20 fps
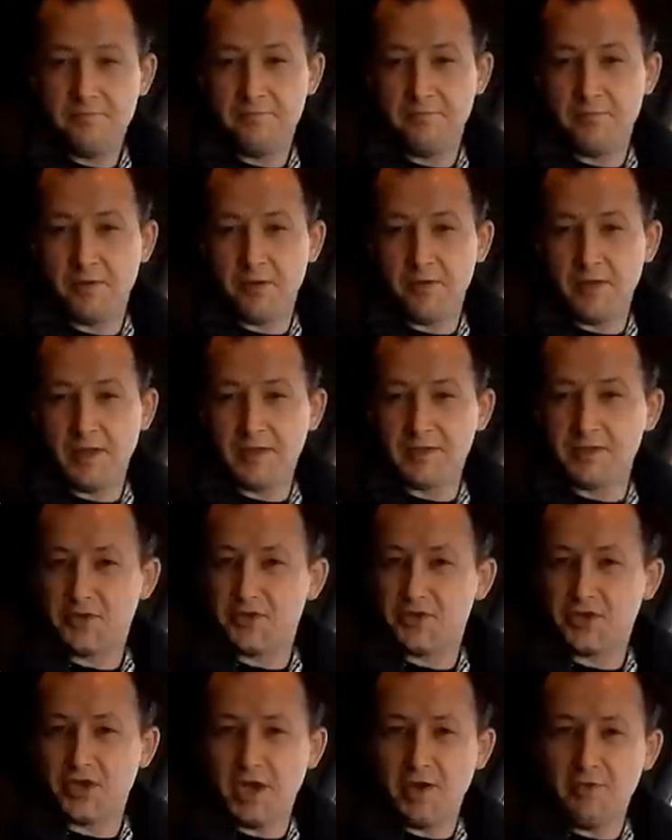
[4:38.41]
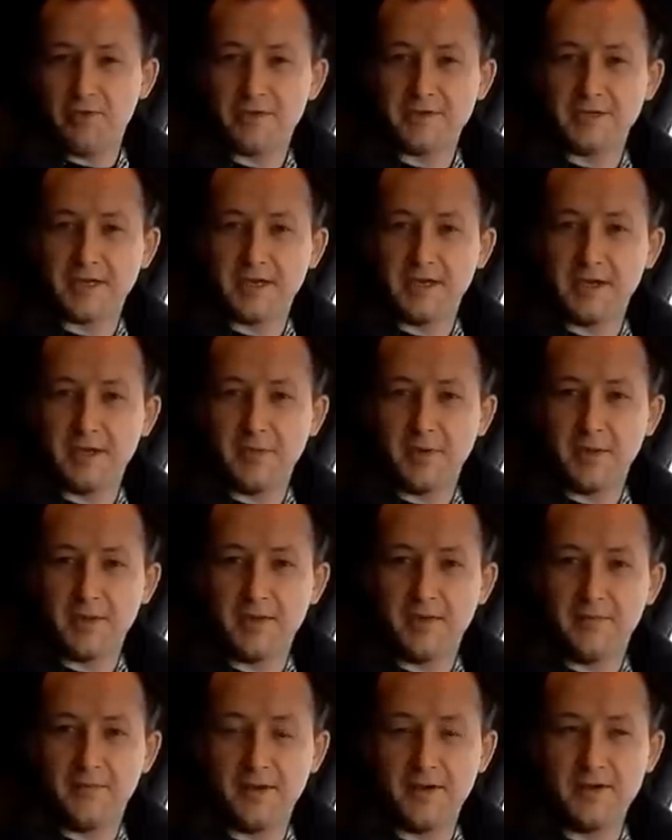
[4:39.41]
ponad 3 euro za kilometr
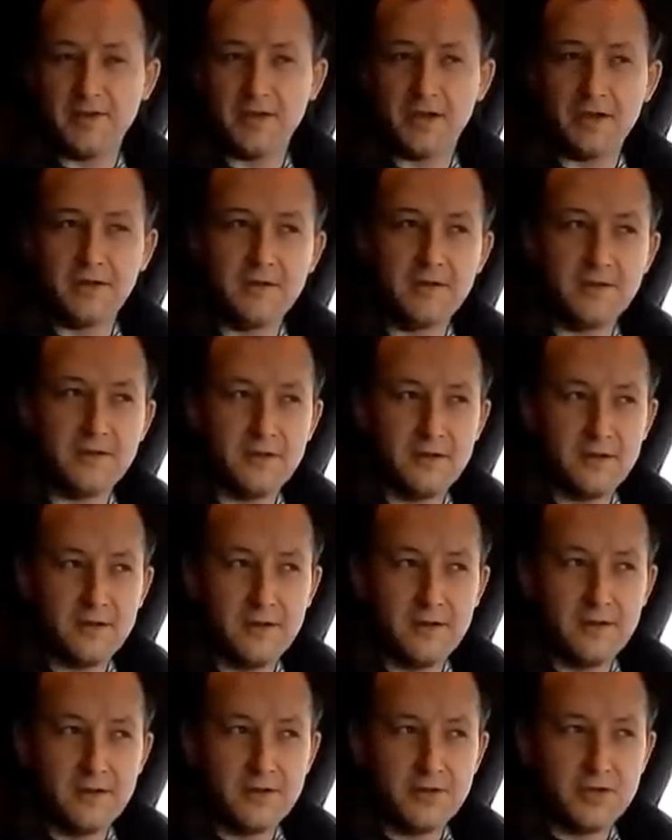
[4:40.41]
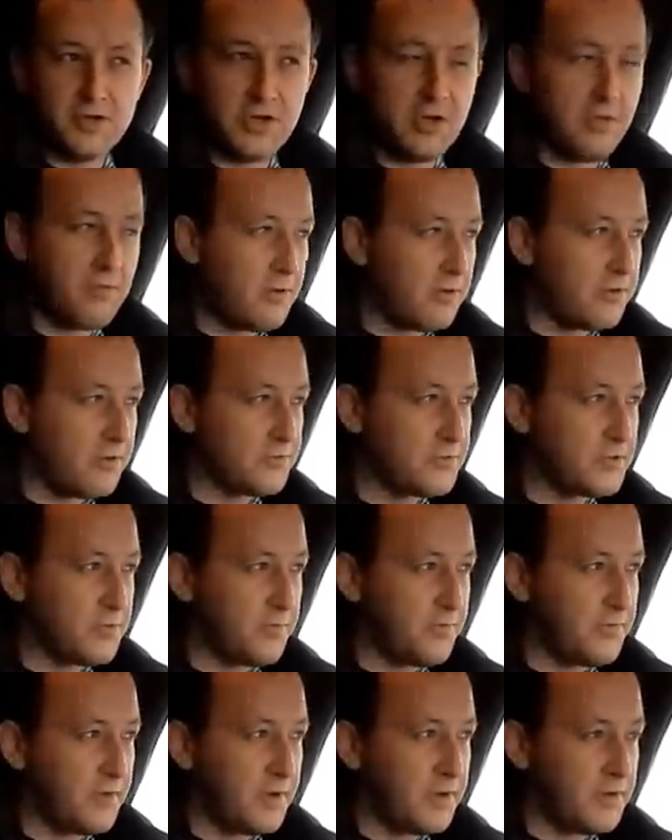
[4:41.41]
nam wyjdzie. 3 euro, dobrze
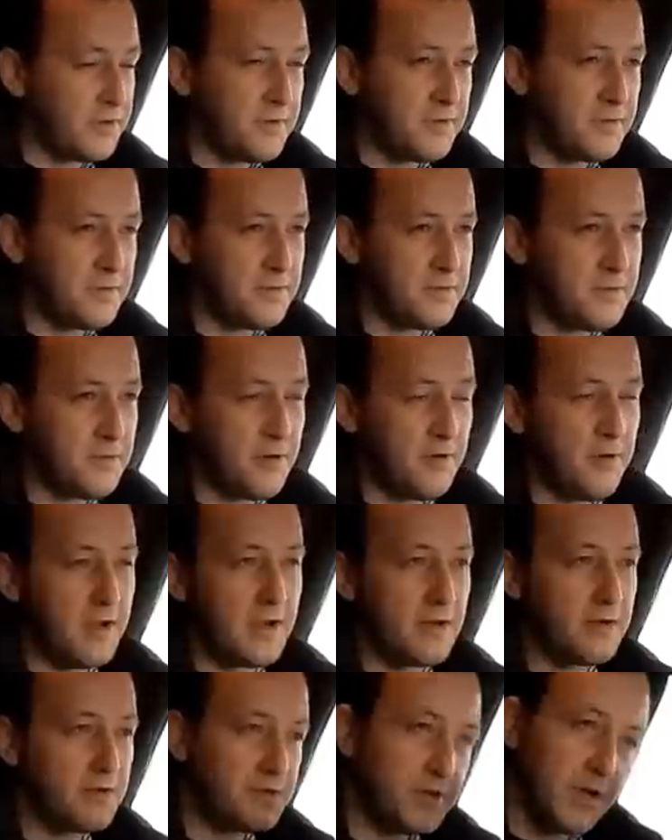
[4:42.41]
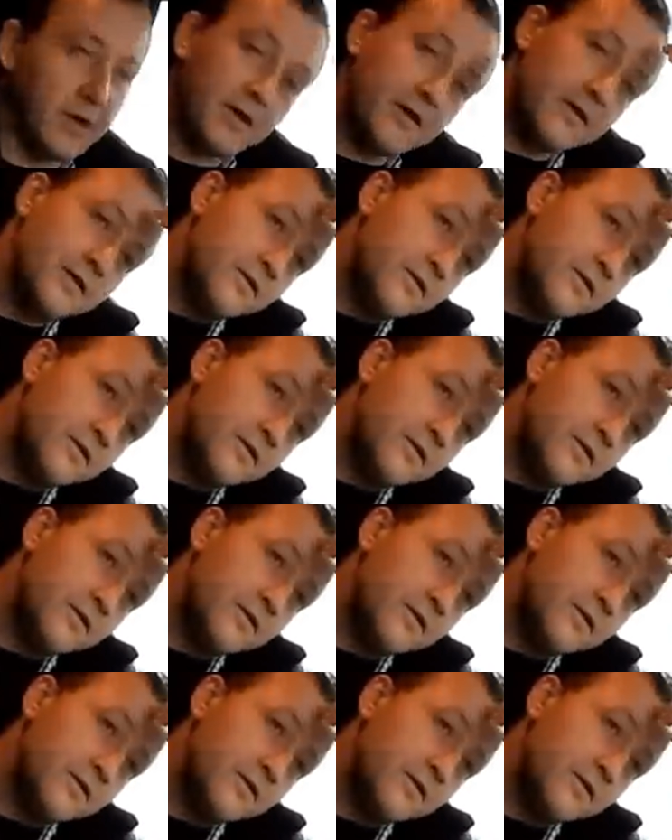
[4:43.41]
mówię? No jakoś tak.